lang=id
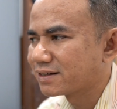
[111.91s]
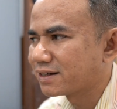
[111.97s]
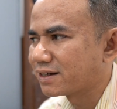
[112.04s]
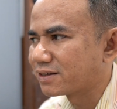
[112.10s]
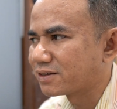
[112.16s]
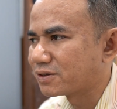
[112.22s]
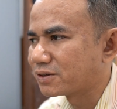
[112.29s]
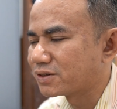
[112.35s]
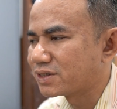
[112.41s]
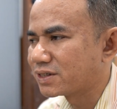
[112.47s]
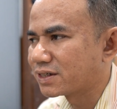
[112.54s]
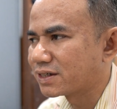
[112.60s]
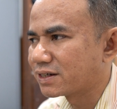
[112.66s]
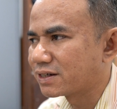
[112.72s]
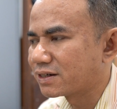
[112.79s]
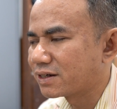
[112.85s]
Atau
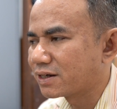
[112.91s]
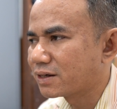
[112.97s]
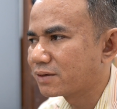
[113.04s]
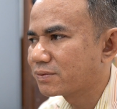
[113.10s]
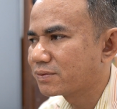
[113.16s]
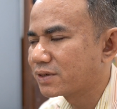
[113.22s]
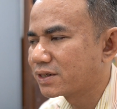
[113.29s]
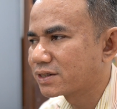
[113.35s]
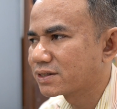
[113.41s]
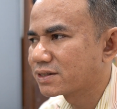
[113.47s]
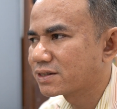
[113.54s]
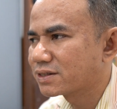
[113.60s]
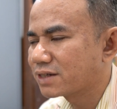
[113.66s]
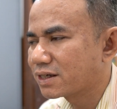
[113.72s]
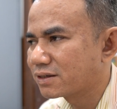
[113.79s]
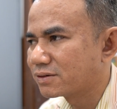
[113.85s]
jika
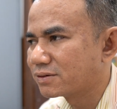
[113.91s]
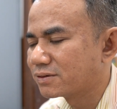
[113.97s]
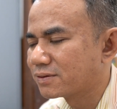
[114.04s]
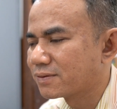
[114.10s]
fx1